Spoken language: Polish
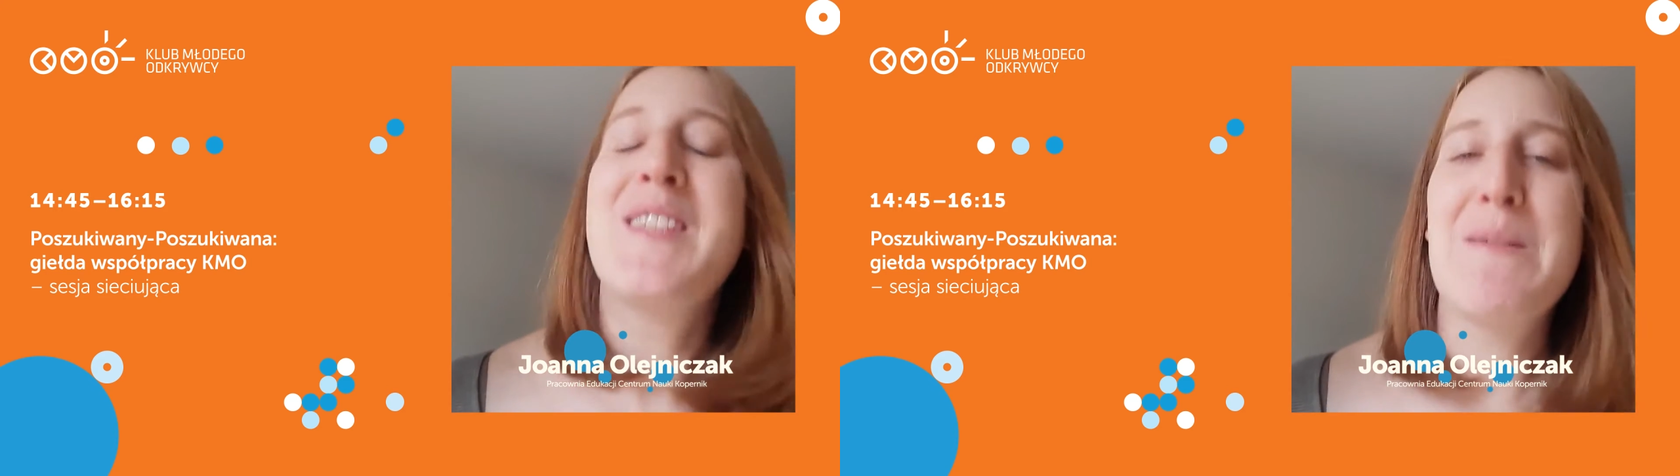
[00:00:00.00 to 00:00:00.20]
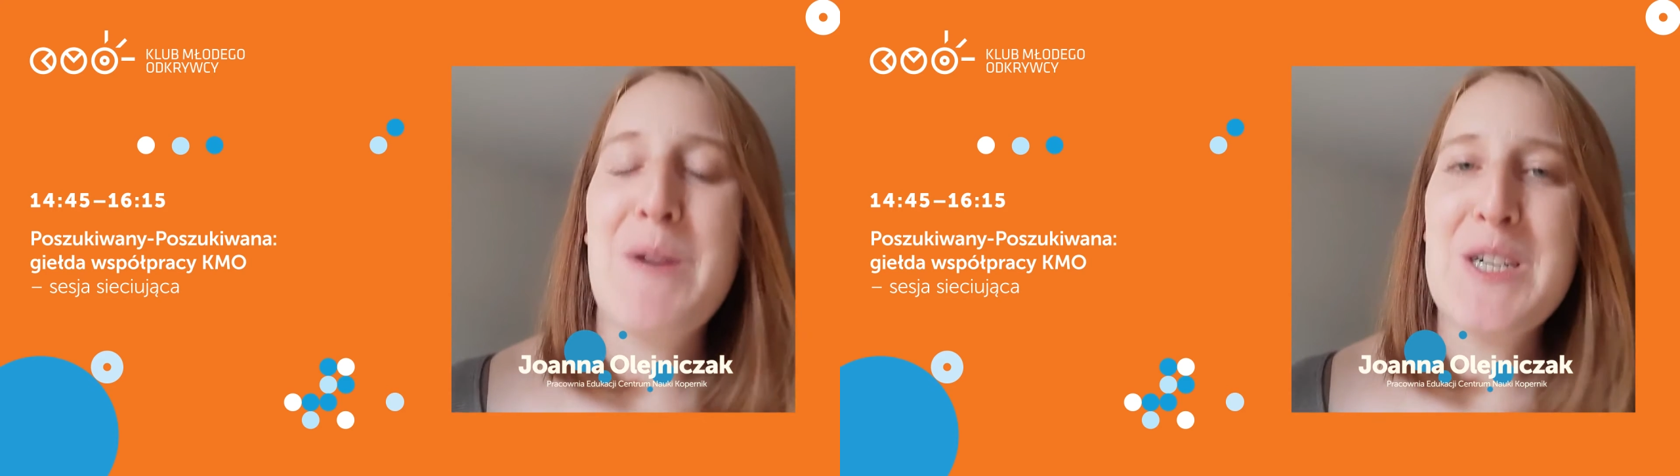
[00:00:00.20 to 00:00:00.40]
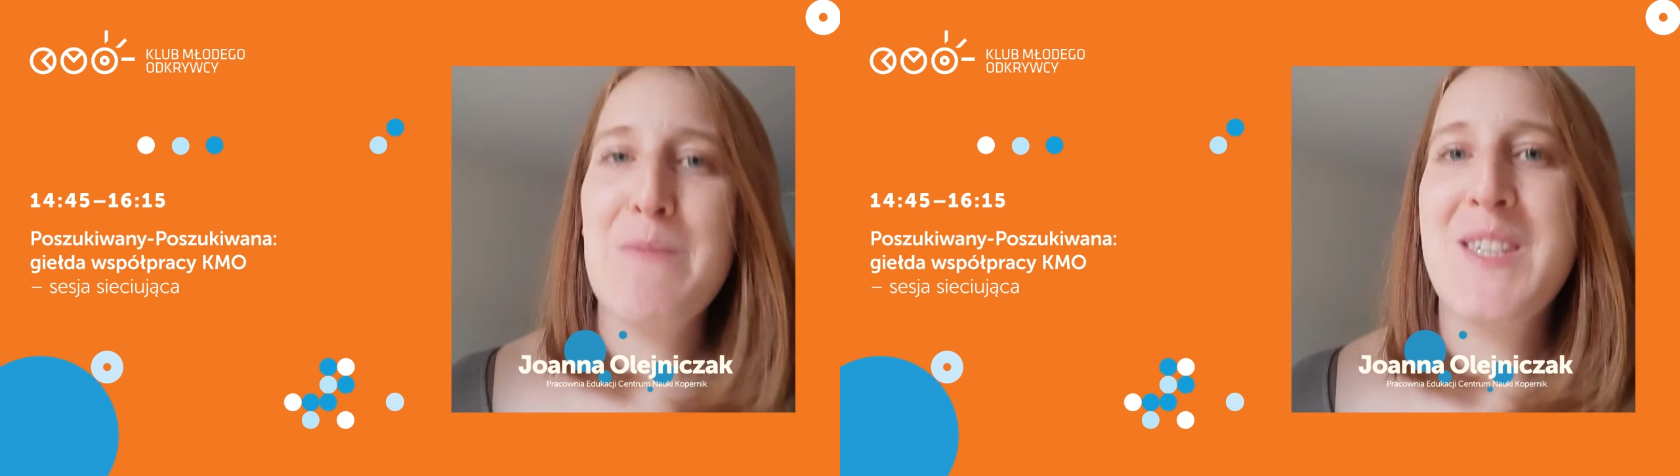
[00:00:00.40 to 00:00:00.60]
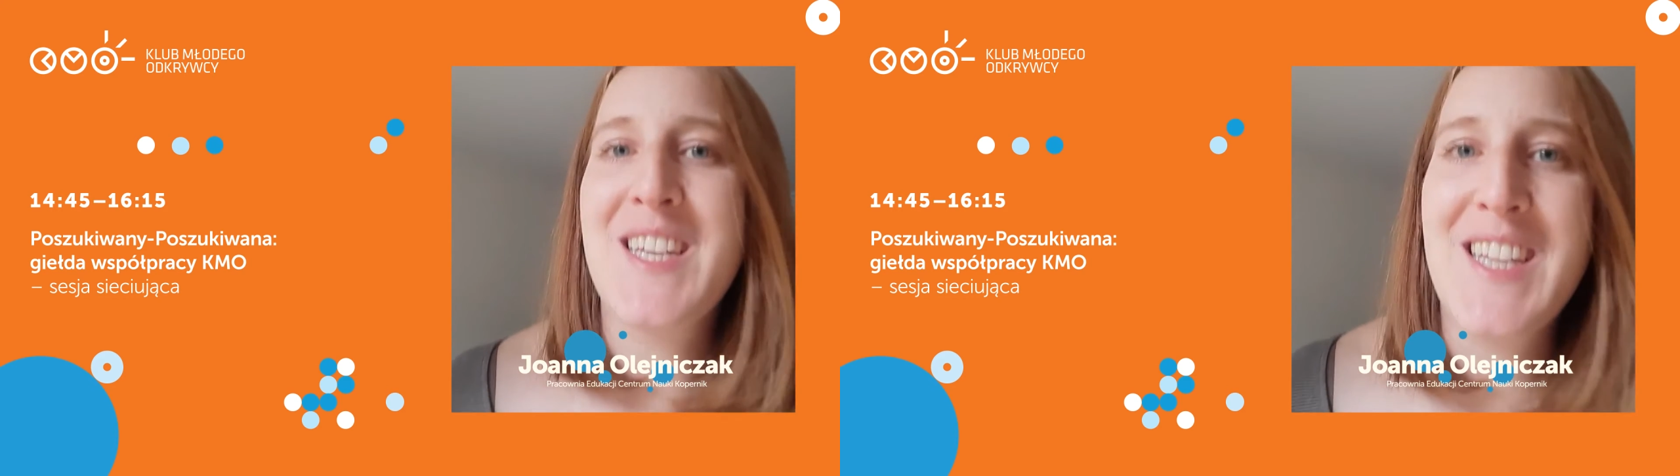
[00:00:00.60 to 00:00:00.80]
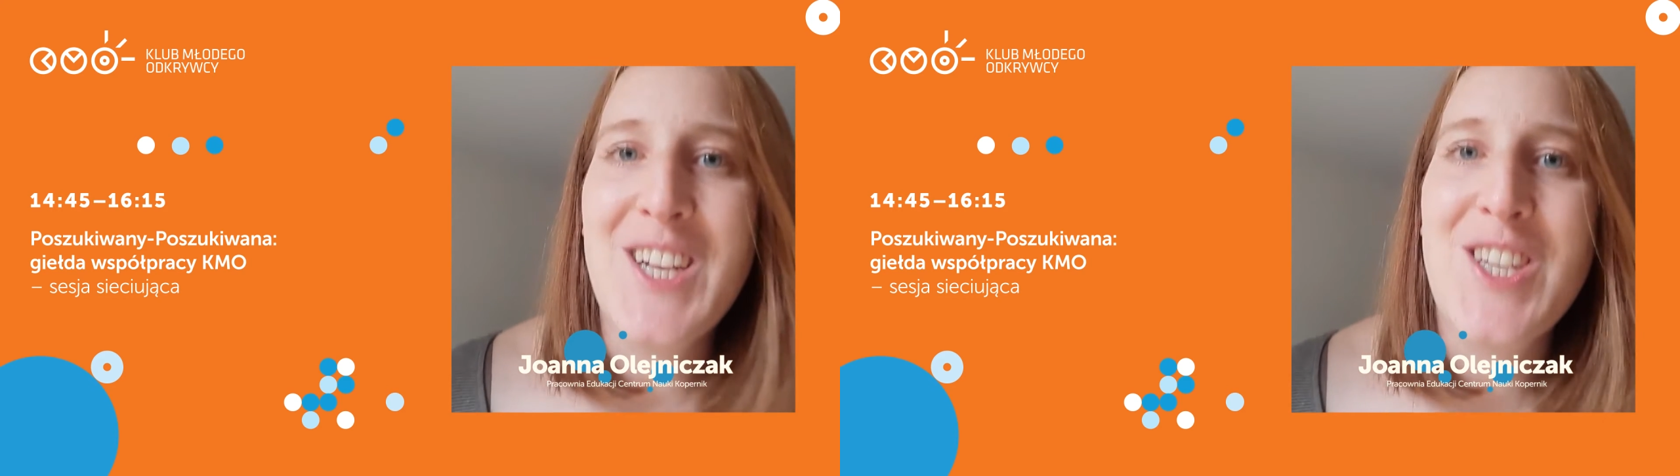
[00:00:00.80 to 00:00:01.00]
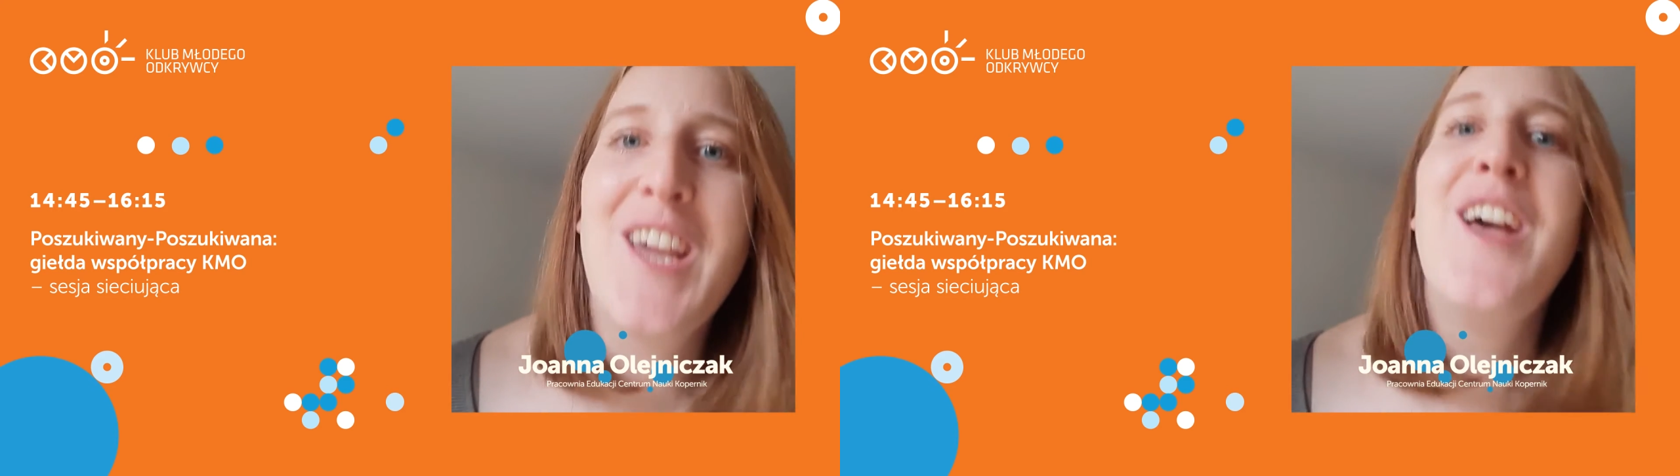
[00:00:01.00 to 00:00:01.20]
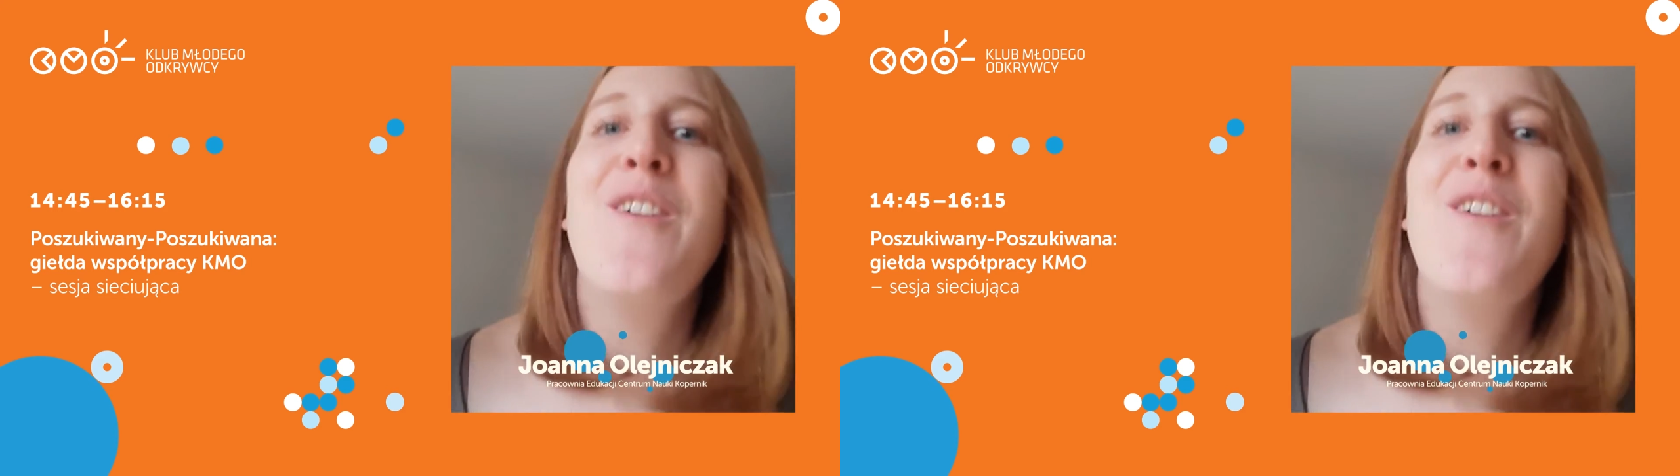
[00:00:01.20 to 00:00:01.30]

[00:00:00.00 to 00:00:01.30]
zapraszam serdecznie